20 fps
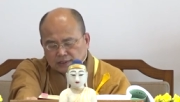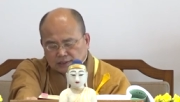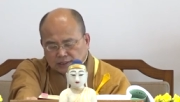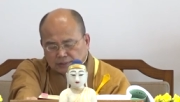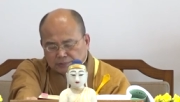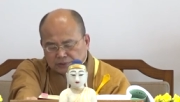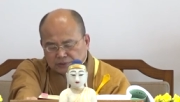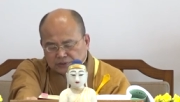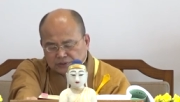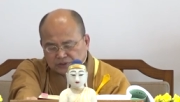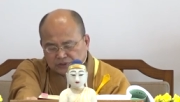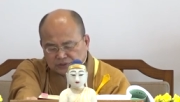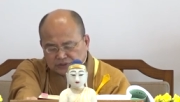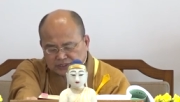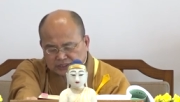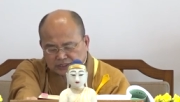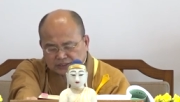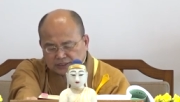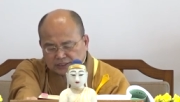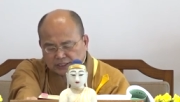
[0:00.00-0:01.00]
他们有有
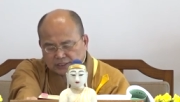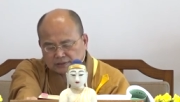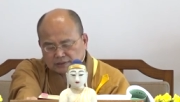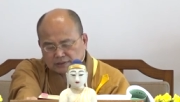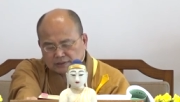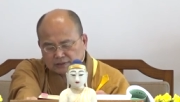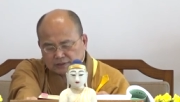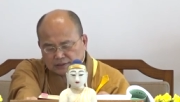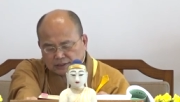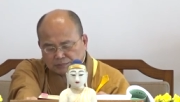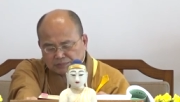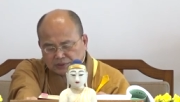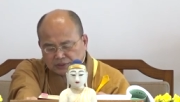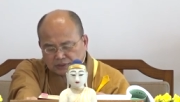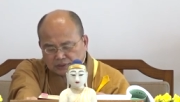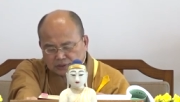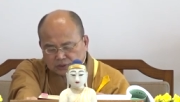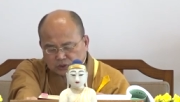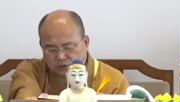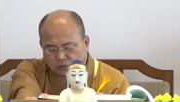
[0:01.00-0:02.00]
证件，那
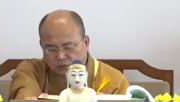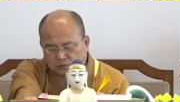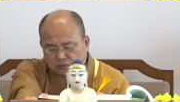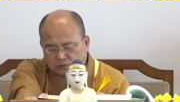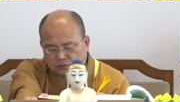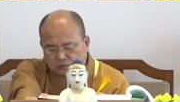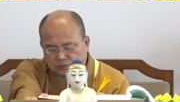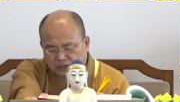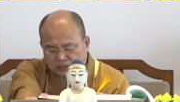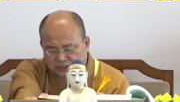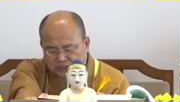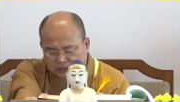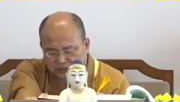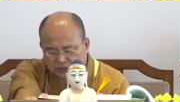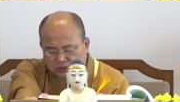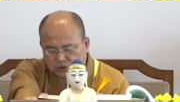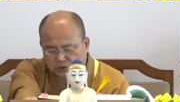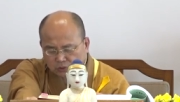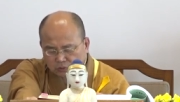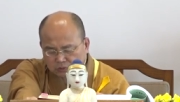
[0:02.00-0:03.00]
么从已
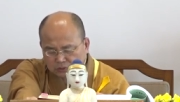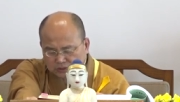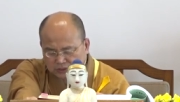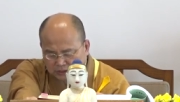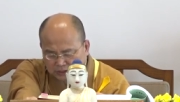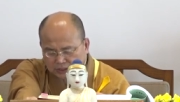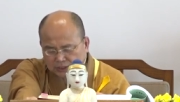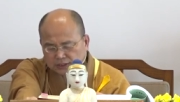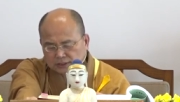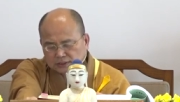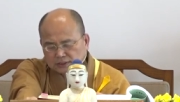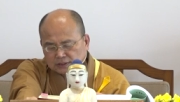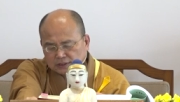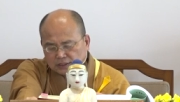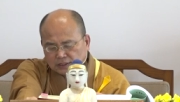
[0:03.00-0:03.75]
经从这个